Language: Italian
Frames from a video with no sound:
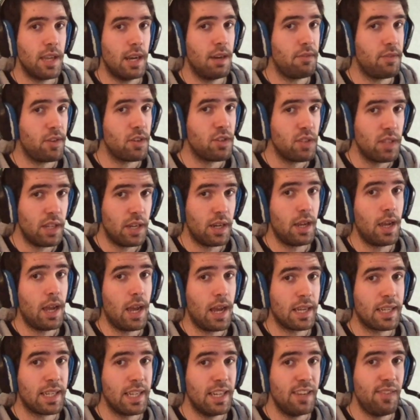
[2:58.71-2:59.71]
Vi faccio vedere a
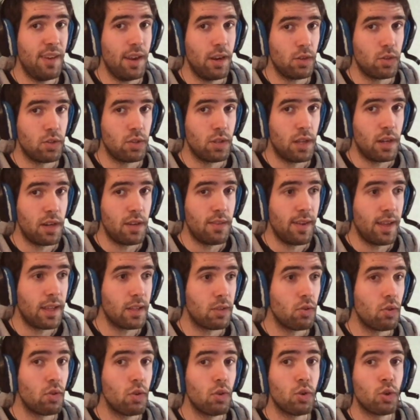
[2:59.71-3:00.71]
che livello sono
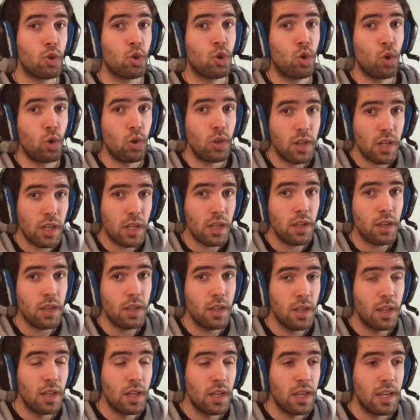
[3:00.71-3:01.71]
arrivato con
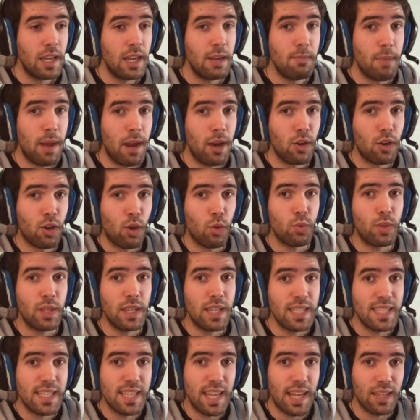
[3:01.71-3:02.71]
il bello che ho
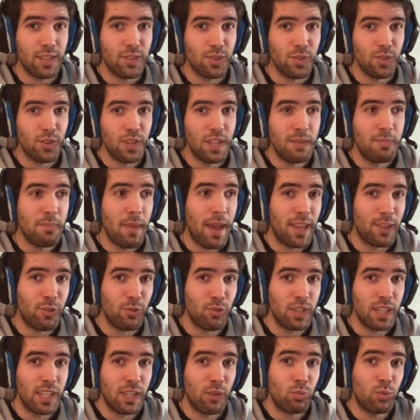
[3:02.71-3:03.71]
utilizzato, i
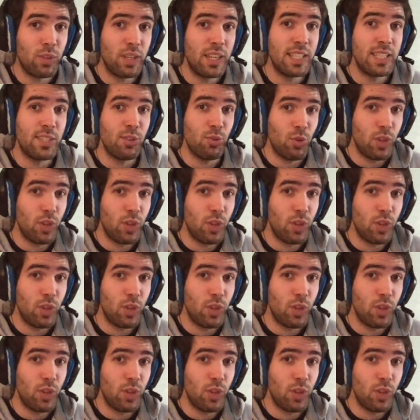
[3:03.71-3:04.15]
metodi che utilizzo